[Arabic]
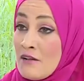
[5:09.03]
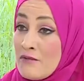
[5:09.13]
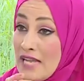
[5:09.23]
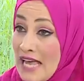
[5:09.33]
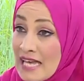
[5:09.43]

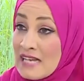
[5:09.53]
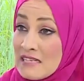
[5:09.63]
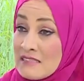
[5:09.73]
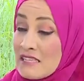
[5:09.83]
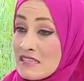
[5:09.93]
في الحاله
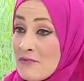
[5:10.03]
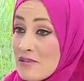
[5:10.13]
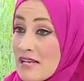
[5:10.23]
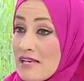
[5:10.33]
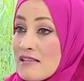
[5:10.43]
تاع الطفل
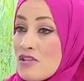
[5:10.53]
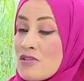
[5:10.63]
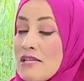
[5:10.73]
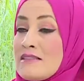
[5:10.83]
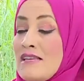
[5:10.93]
الخديج
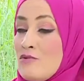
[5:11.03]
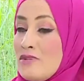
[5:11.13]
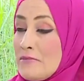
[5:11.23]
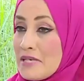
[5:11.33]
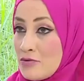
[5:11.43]
عندنا
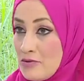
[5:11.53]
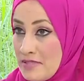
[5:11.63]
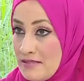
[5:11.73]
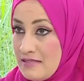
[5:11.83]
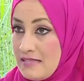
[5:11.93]
اوني
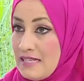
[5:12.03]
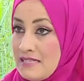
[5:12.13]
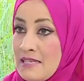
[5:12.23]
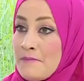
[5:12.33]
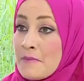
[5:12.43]
ماتوريتي يعني